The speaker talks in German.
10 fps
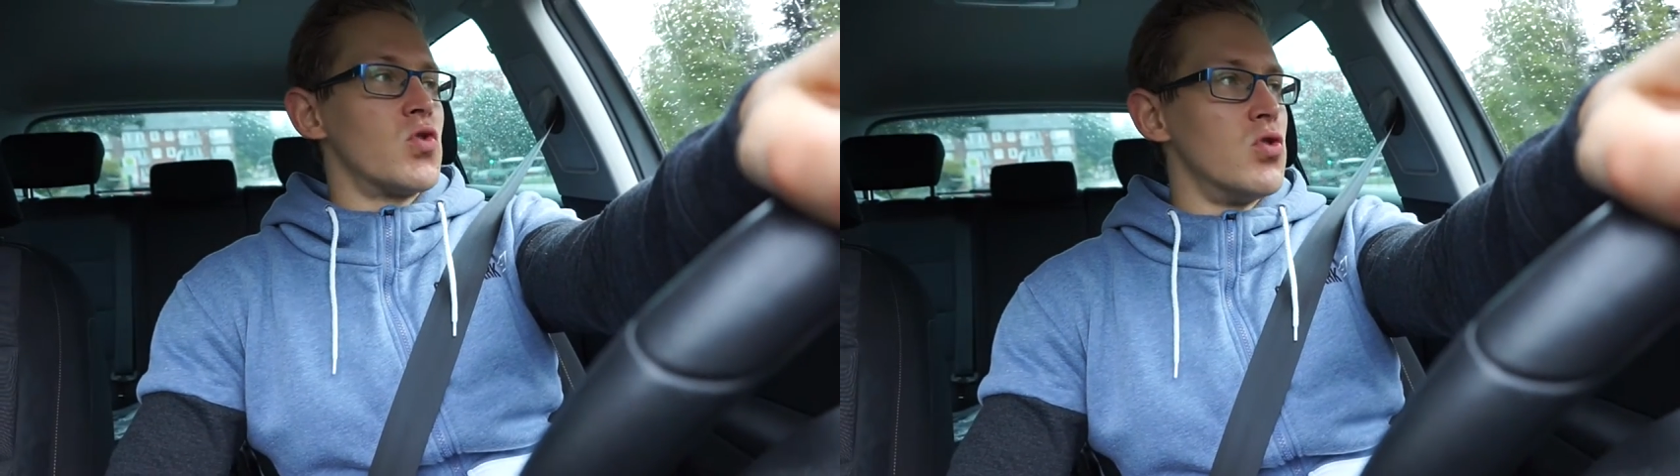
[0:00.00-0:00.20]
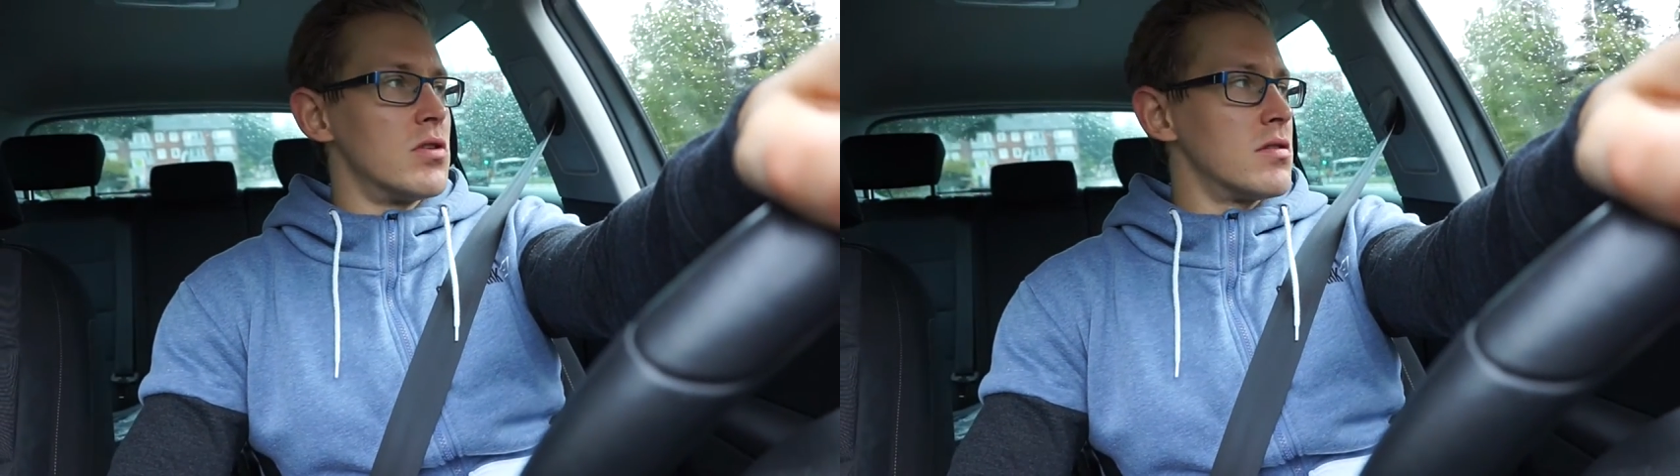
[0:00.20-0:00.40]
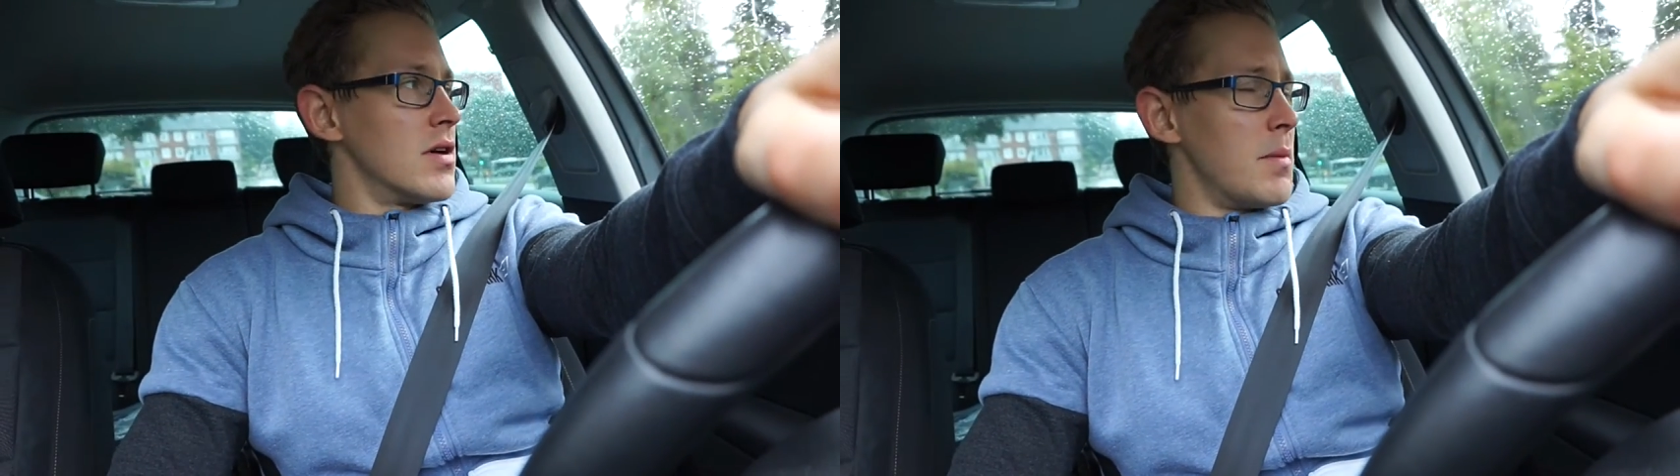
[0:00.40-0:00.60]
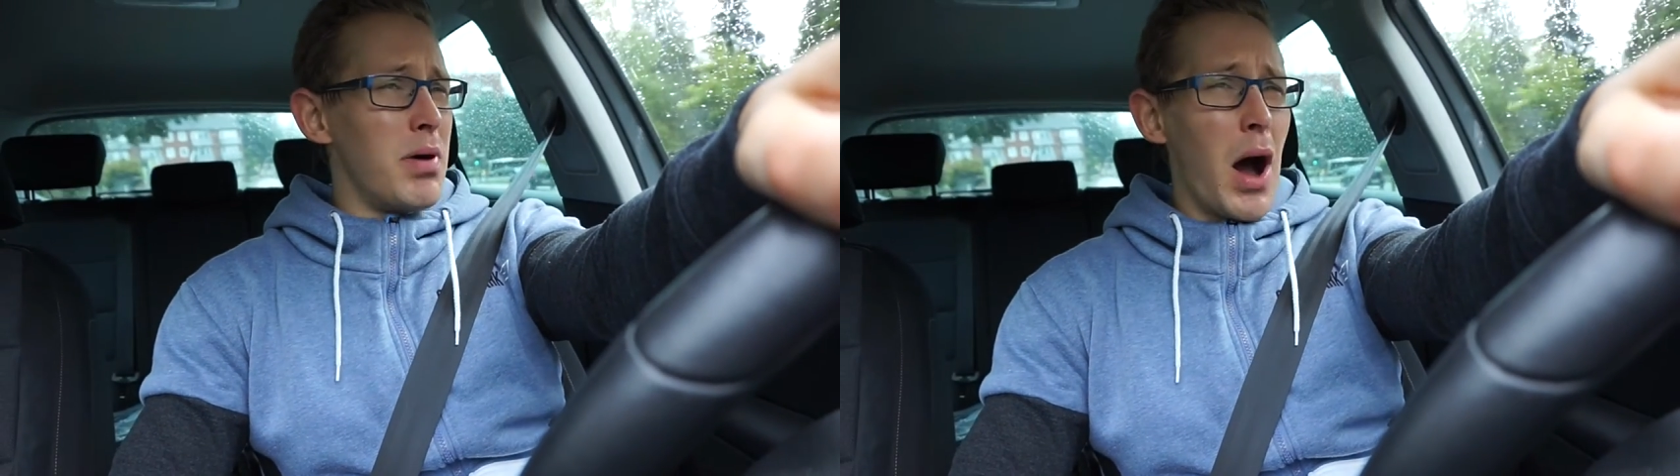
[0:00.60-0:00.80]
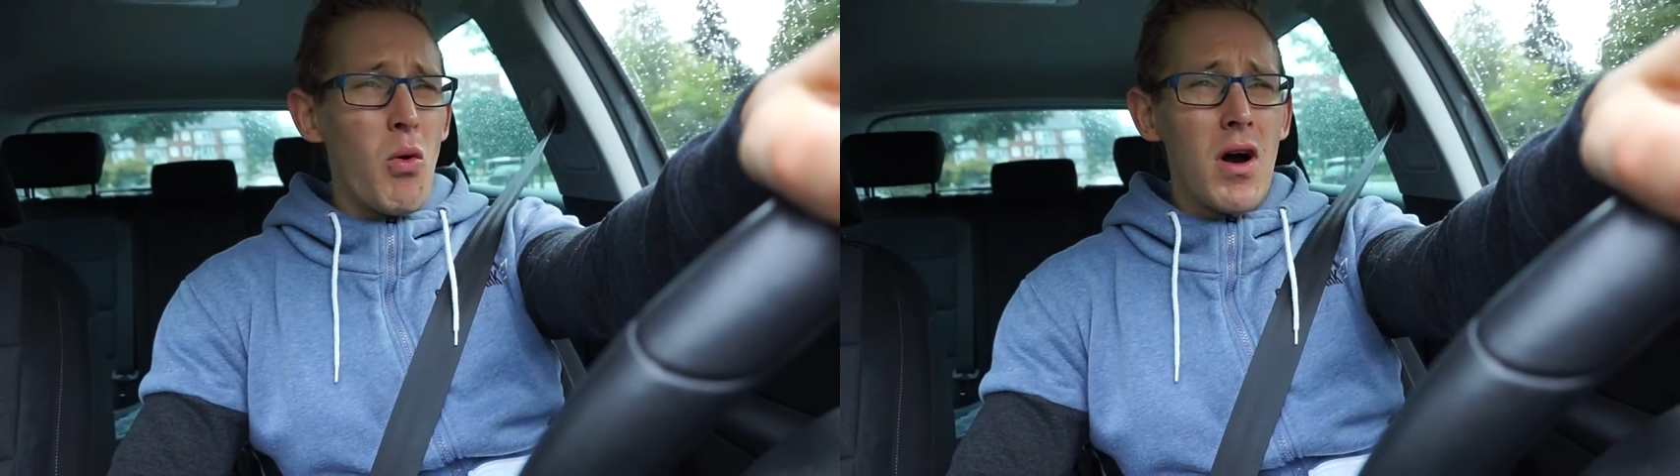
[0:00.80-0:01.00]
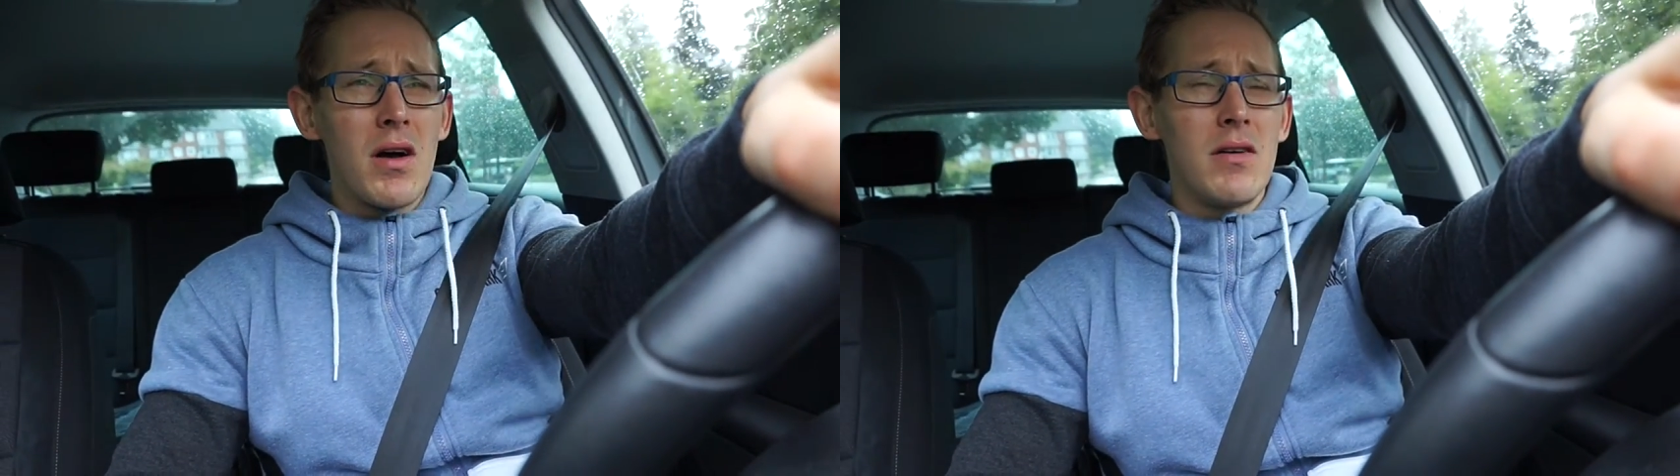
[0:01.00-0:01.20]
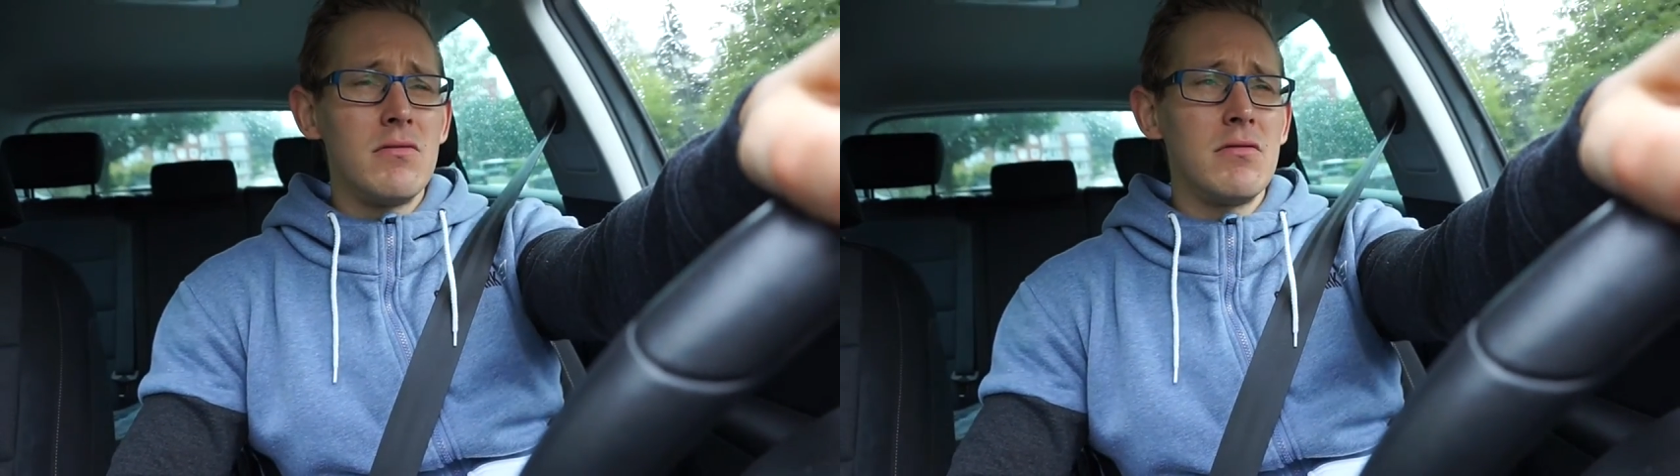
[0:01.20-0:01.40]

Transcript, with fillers: gut, habe Power